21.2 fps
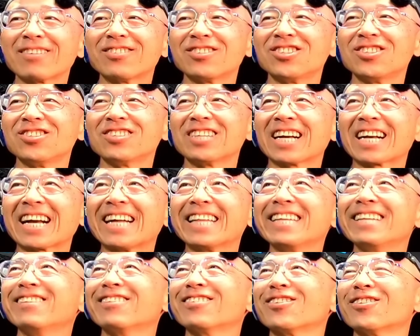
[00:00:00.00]
州が
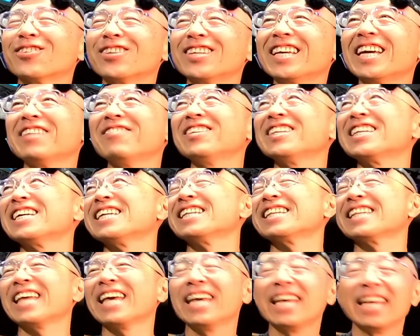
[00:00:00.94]
金の取り合いみたい
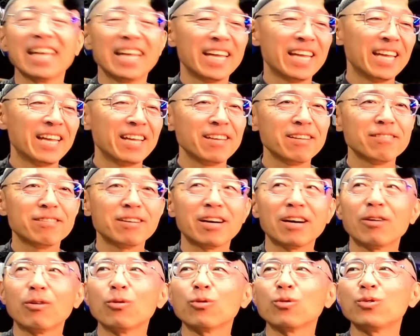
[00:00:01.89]
なね要
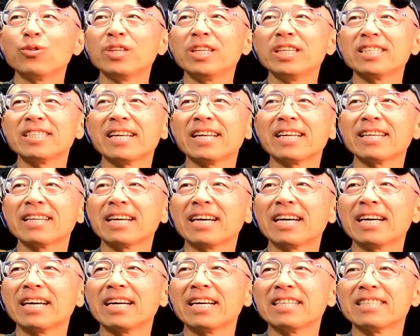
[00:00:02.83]
はお国さん
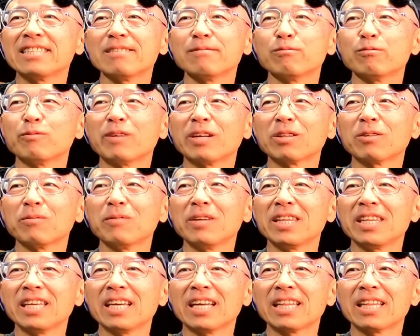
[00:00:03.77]
が全部まとめ
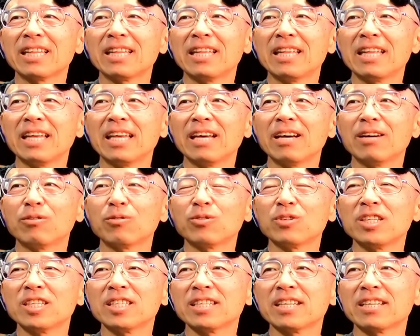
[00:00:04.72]
てやってお
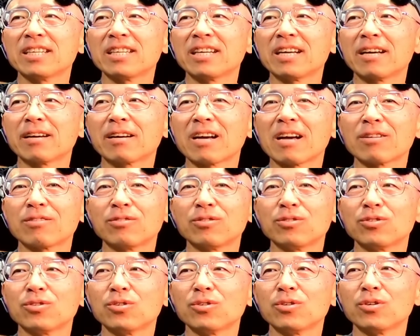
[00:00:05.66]
国さんが
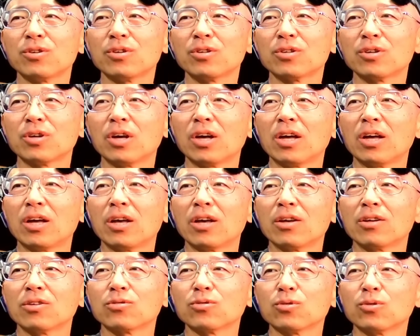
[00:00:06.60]
各
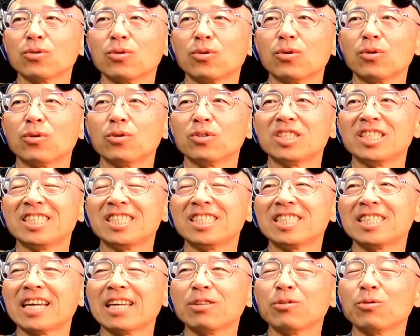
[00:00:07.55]
その自
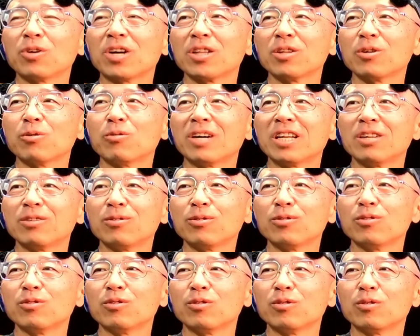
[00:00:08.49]
治体にお金を割り振
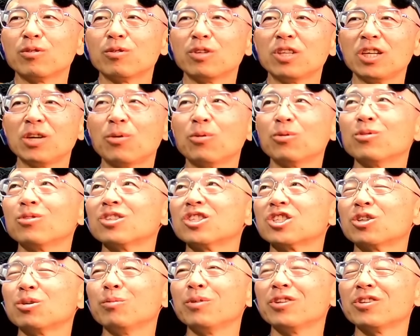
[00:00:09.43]
る日本の
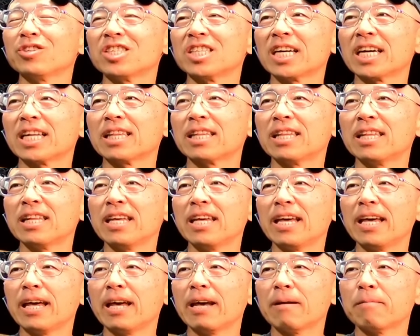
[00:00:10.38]
仕組みと違っ
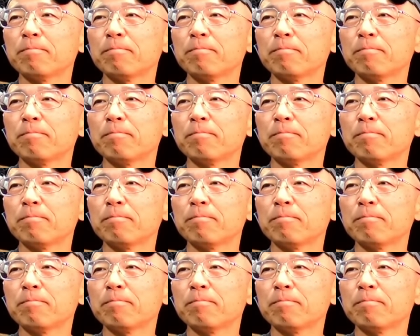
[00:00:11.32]
て